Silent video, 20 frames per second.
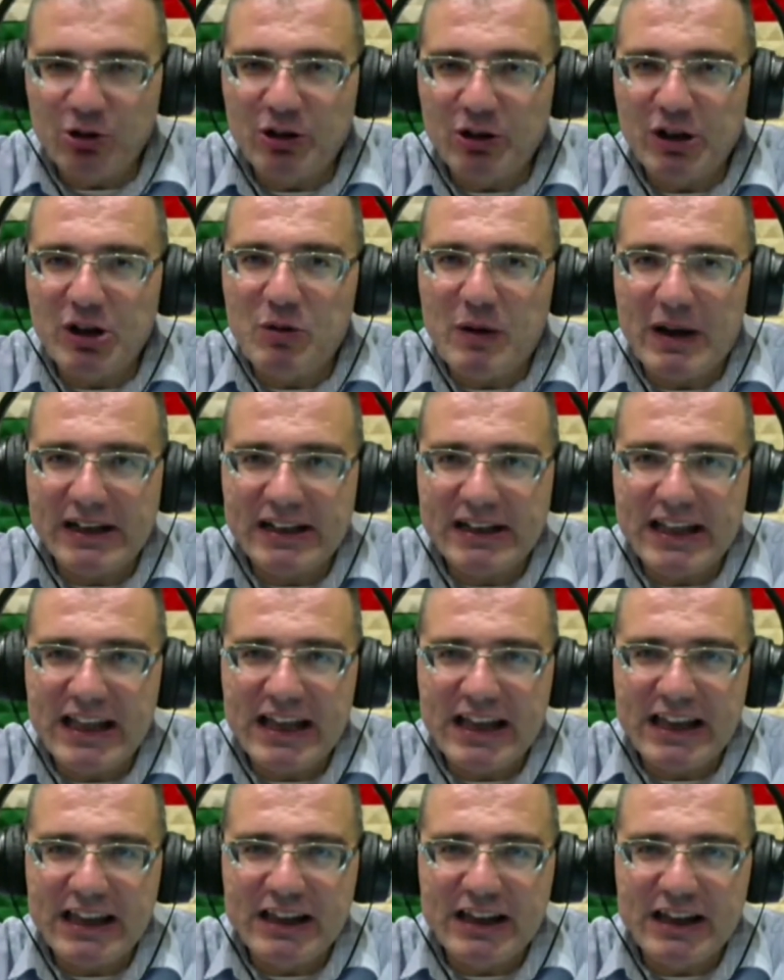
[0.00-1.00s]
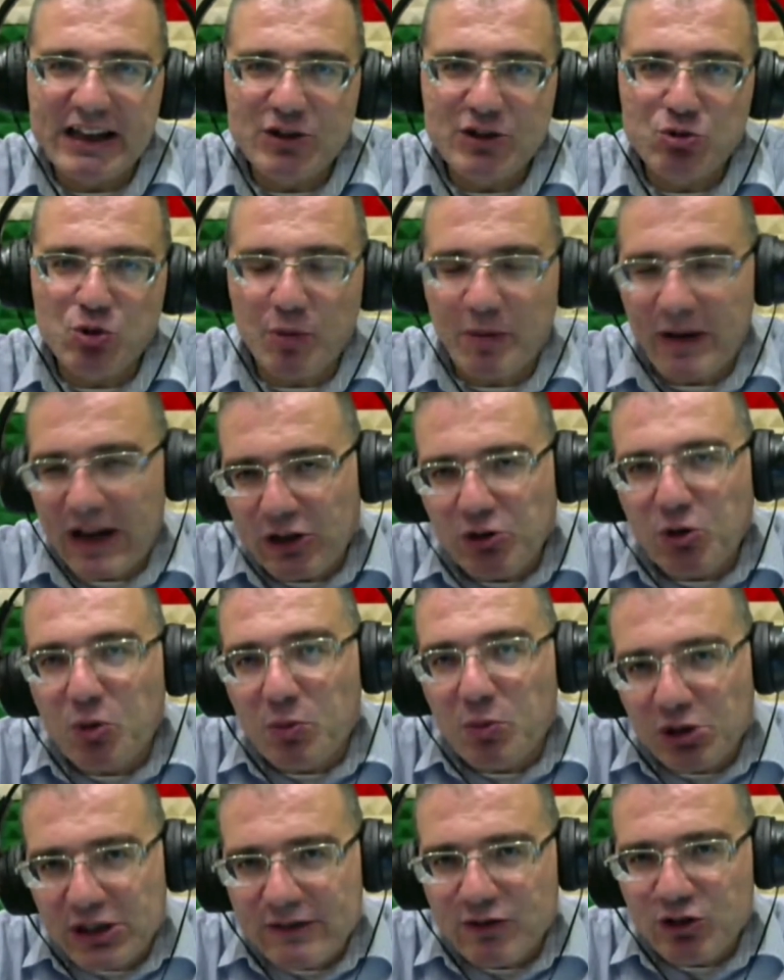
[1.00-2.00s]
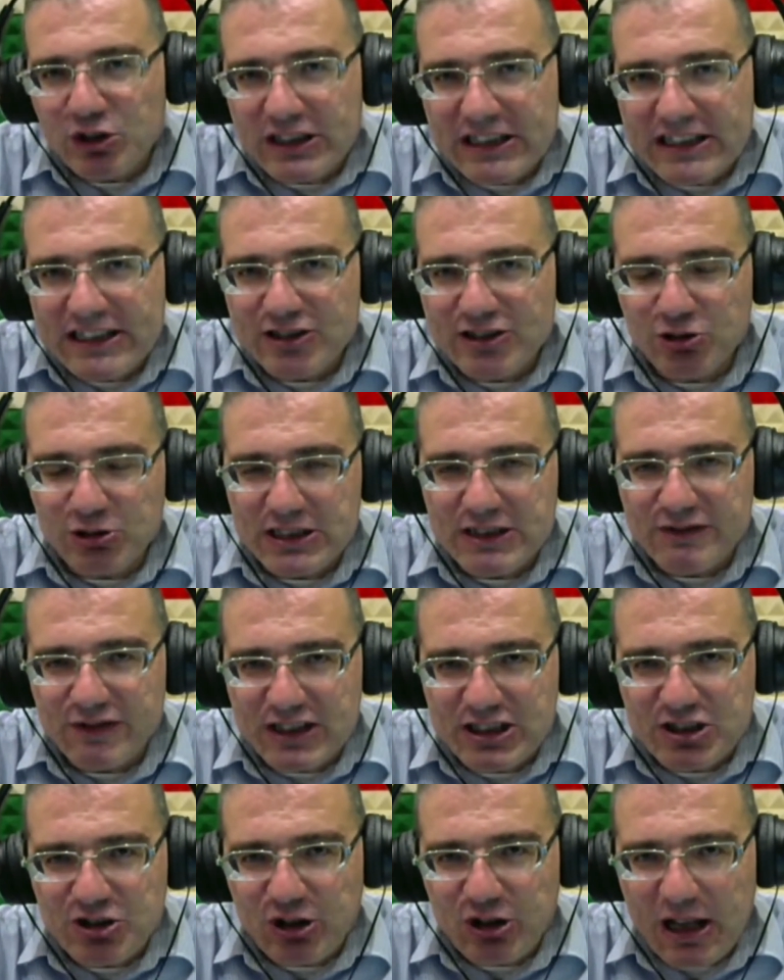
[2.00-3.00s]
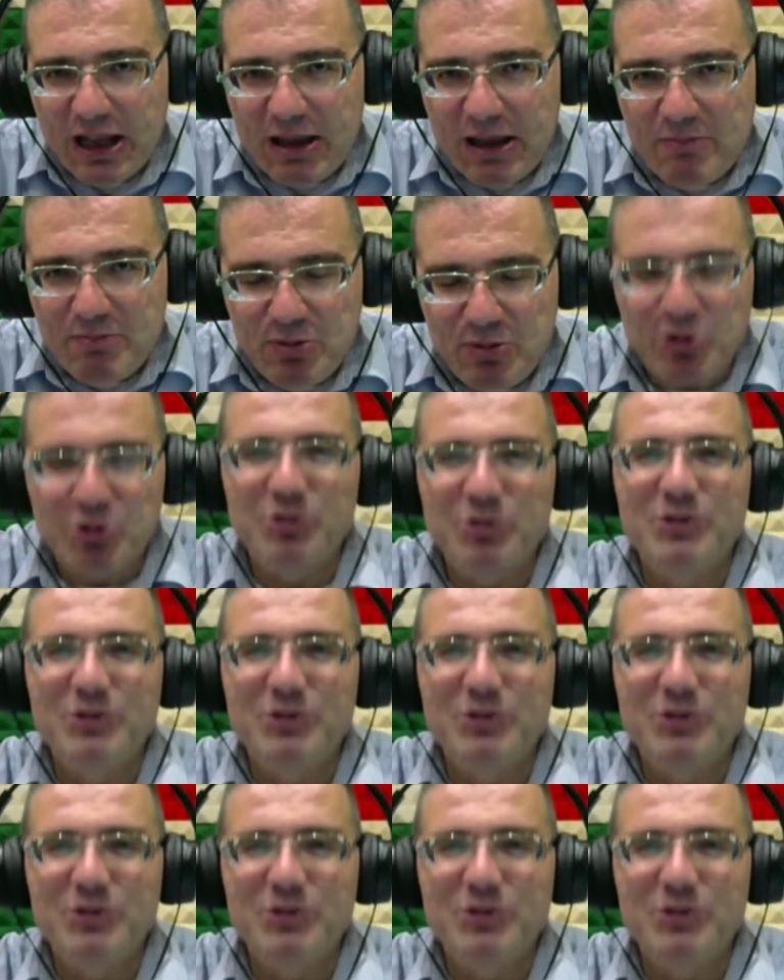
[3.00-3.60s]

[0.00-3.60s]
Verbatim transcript: riguarda il suo operato, un motivo di soddisfazione in più.